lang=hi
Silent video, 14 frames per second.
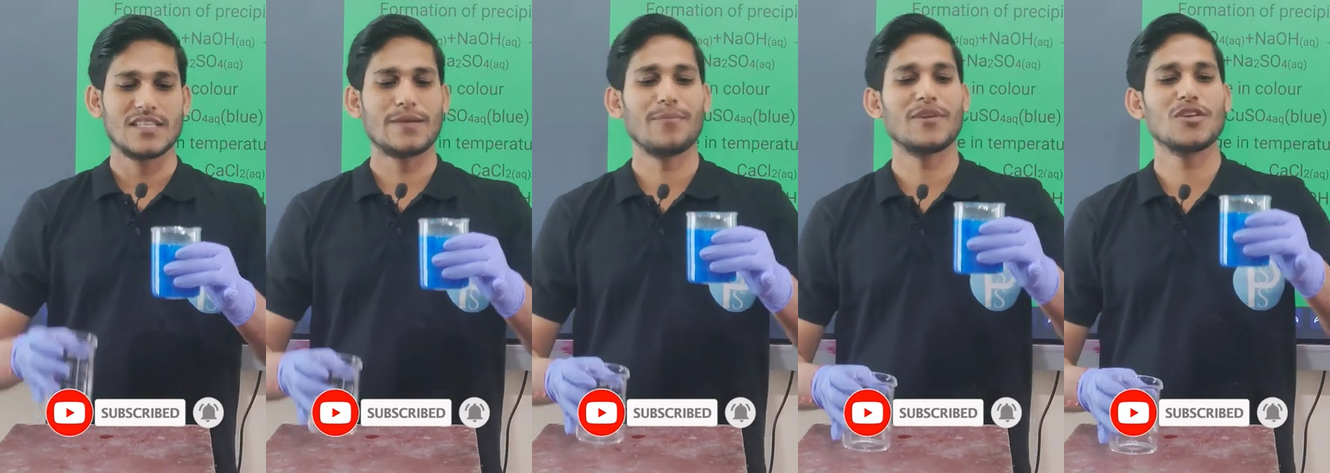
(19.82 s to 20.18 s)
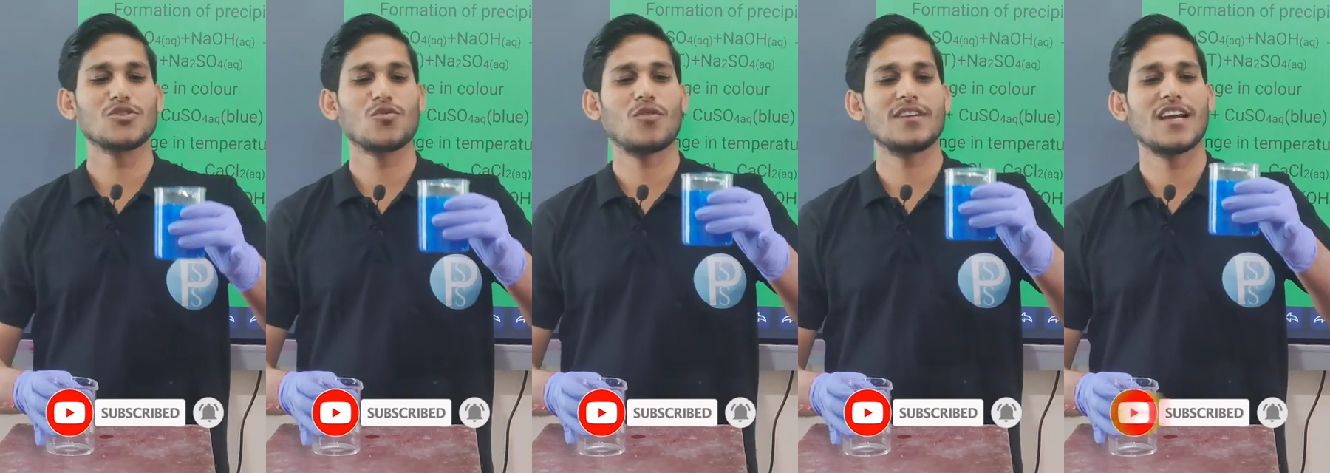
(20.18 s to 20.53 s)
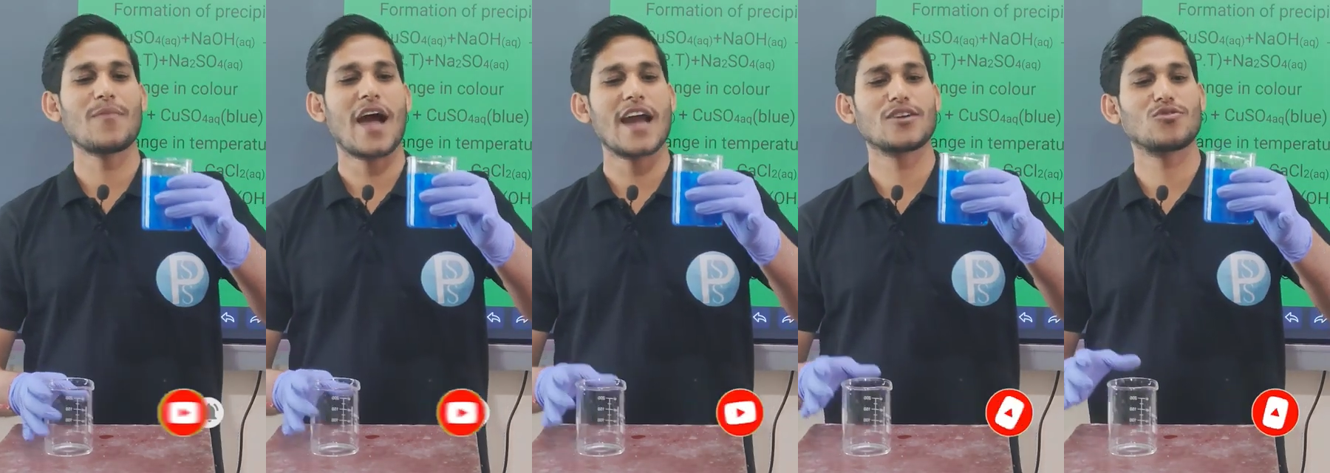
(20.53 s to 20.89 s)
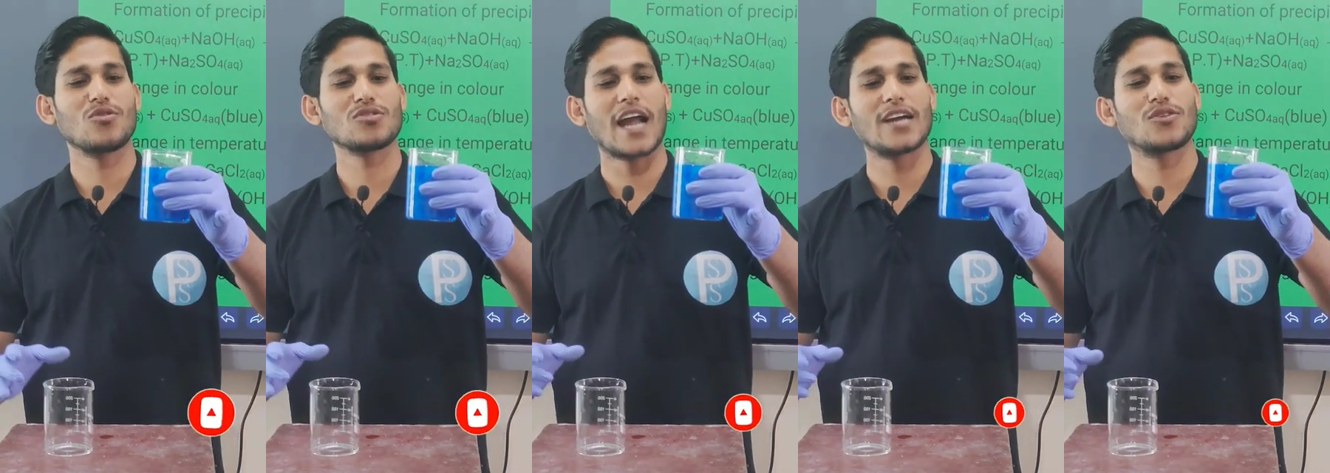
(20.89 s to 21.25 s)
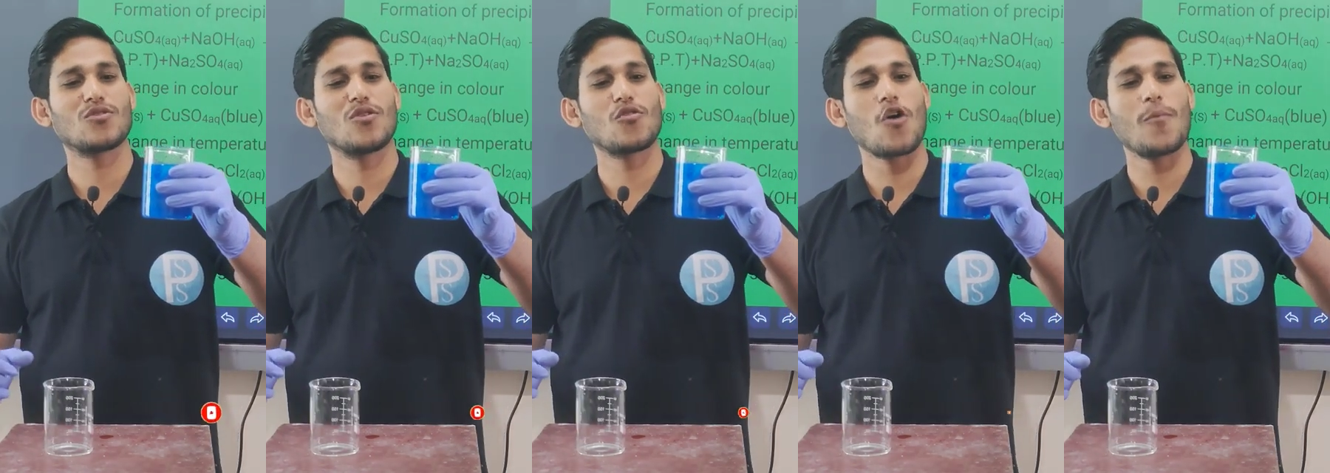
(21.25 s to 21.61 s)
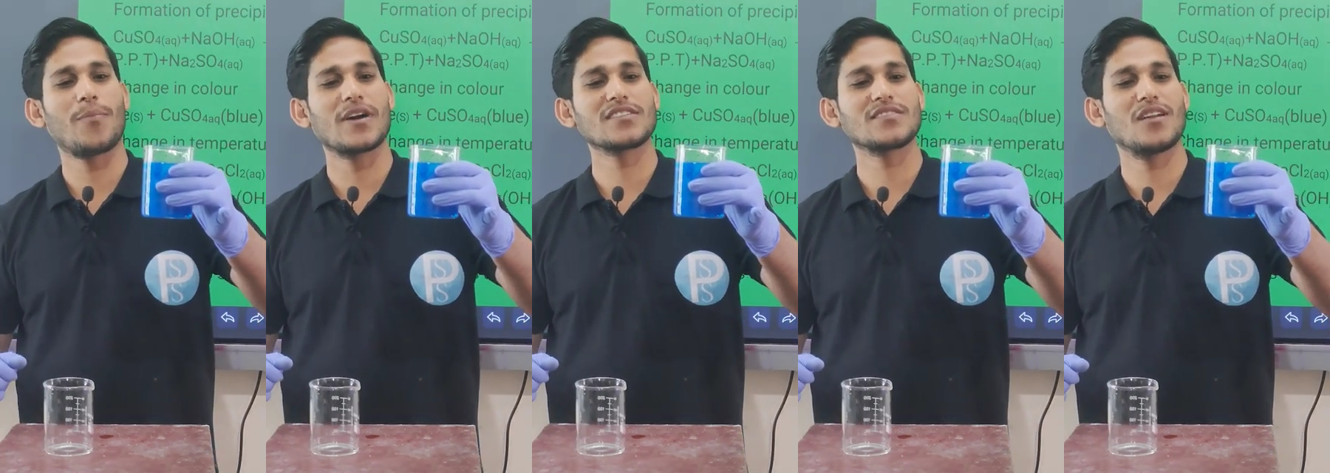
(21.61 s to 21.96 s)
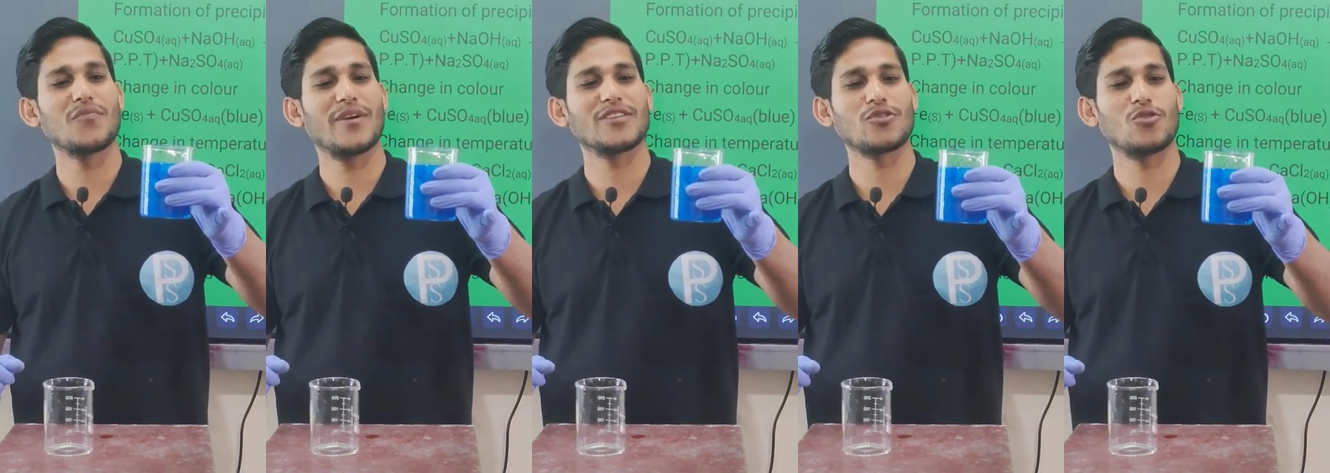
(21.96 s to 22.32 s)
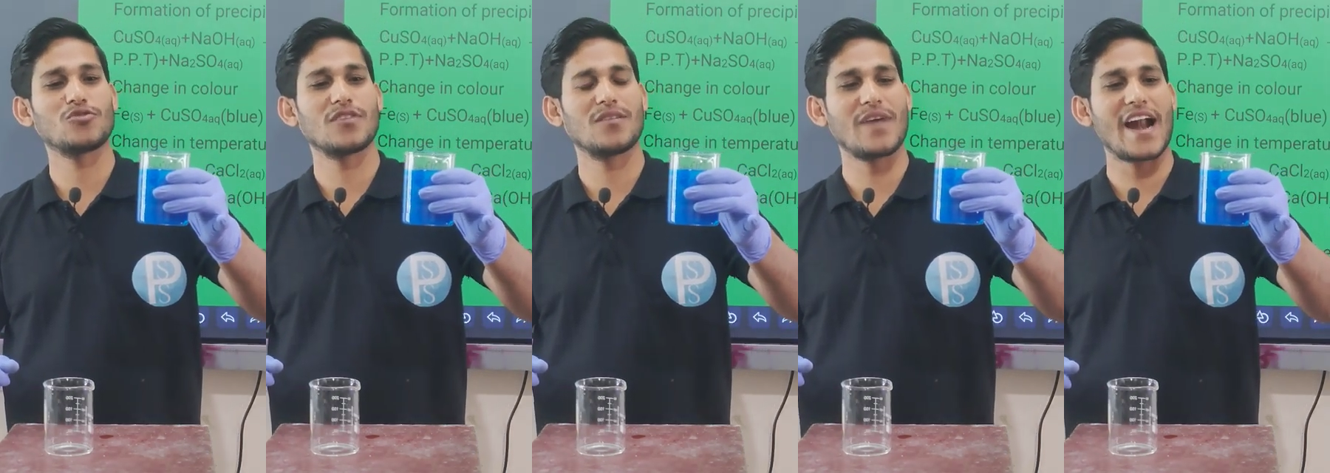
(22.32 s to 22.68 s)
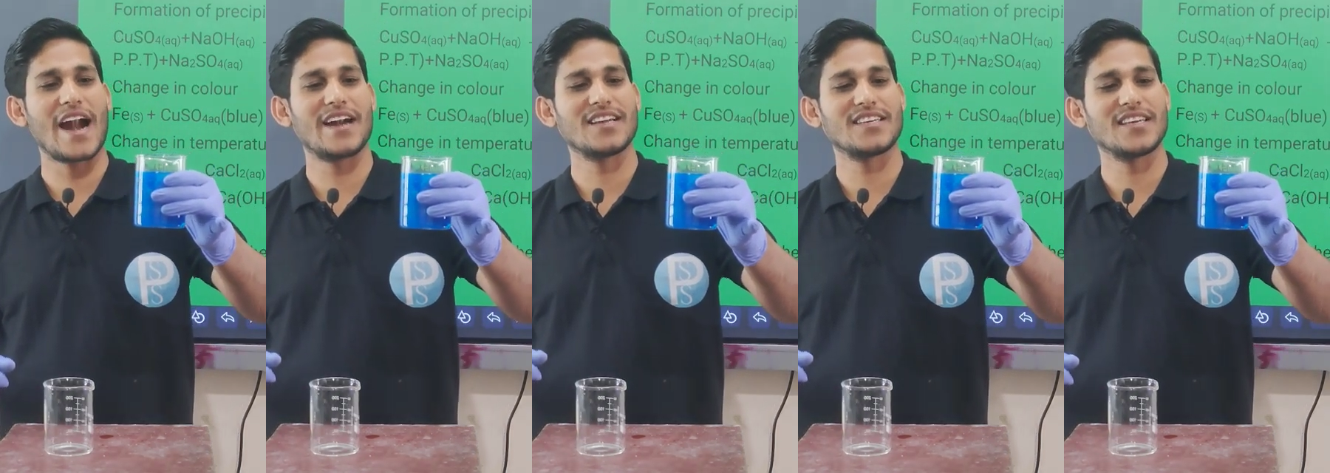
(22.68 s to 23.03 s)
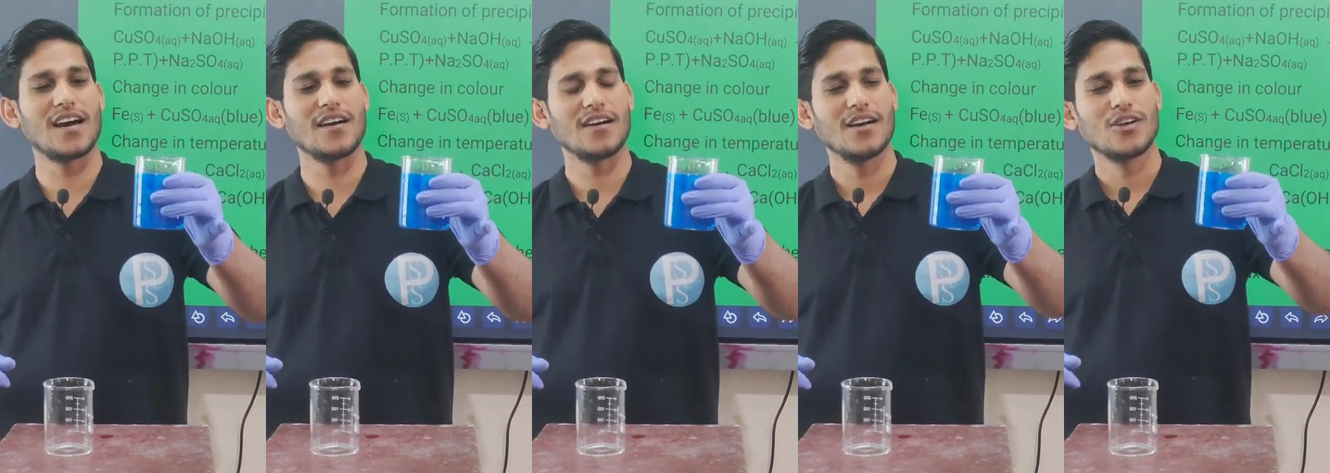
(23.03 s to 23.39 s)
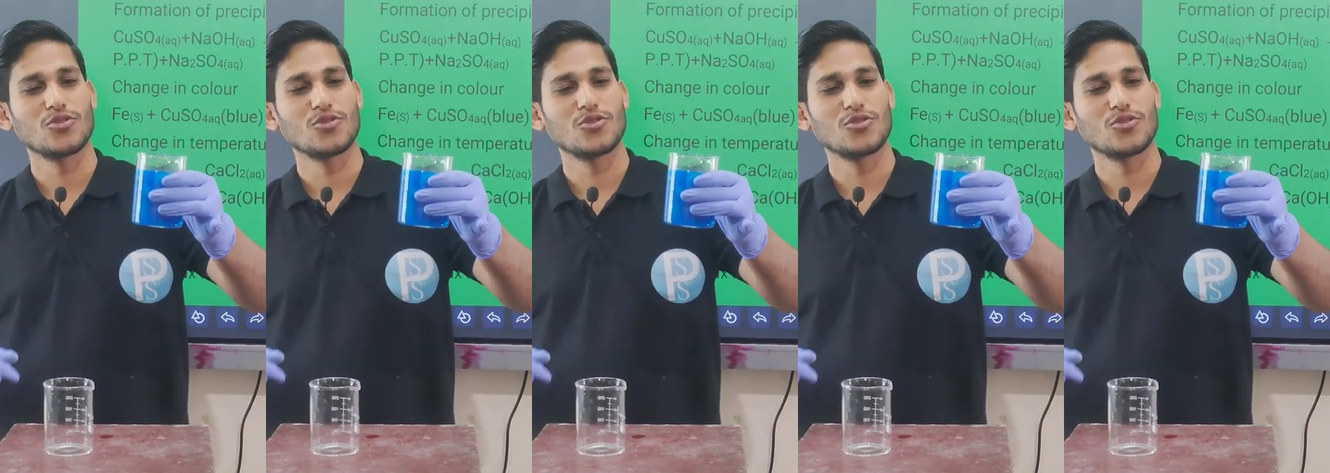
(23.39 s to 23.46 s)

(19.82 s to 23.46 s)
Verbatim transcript: जब हमने सोडियम हाइड्रोक्साइड को कॉपर सल्फेट सोल्यूशन में ऐड किया